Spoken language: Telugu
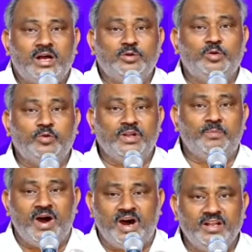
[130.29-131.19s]
కట్టుకున్న
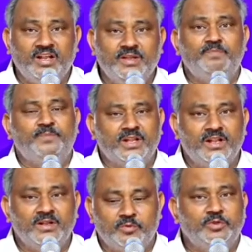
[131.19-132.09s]
భార్యని
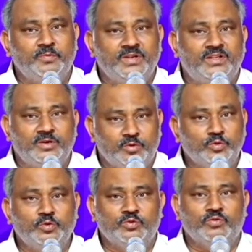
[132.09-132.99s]
పిల్లల్ని వదిలిపెట్టి
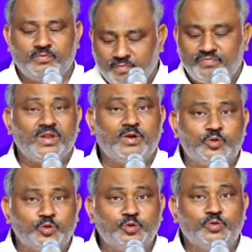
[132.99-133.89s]
గుంటూరు
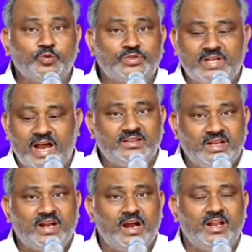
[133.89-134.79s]
గుంటూరు
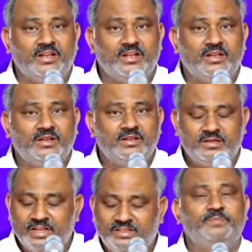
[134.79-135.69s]
శారదా కాలనీ
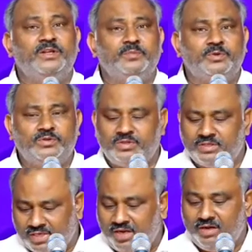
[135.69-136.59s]
నేను చెప్పేది ఎప్పుడుదో
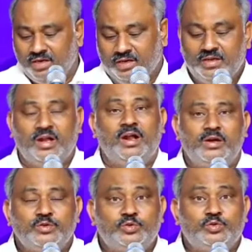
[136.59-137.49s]
తెలుసా
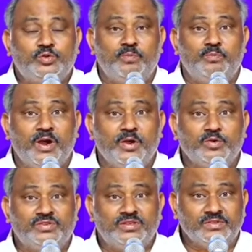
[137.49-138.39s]

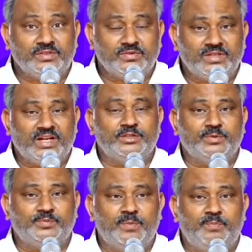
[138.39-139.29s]
తొంభయో సంవత్సరం సంగతి
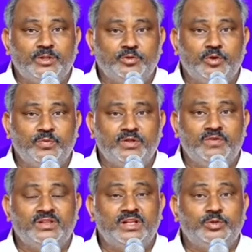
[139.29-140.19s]
చెప్తున్నా పంతొమ్మిది
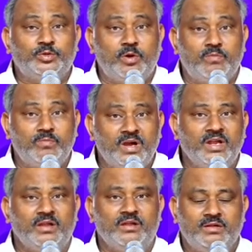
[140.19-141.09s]
వందల
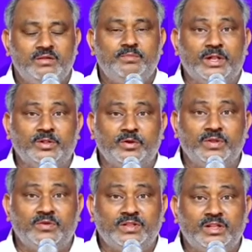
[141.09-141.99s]
తొంభై
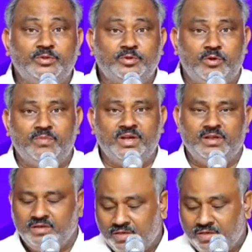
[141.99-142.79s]
పంతొమ్మిది వందల తొంభై